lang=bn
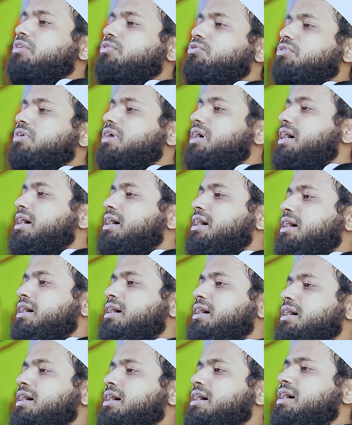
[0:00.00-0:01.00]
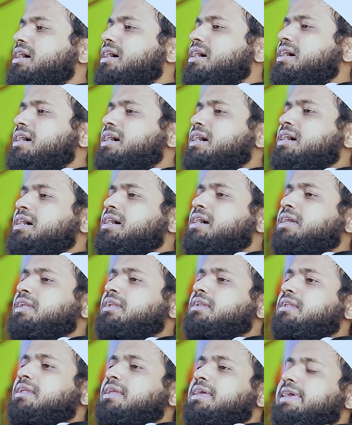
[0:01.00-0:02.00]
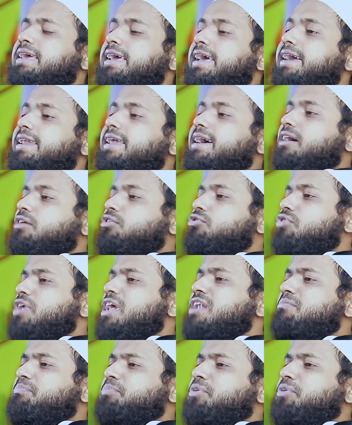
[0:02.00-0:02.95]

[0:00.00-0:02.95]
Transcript: কোরআন এরা কোরআন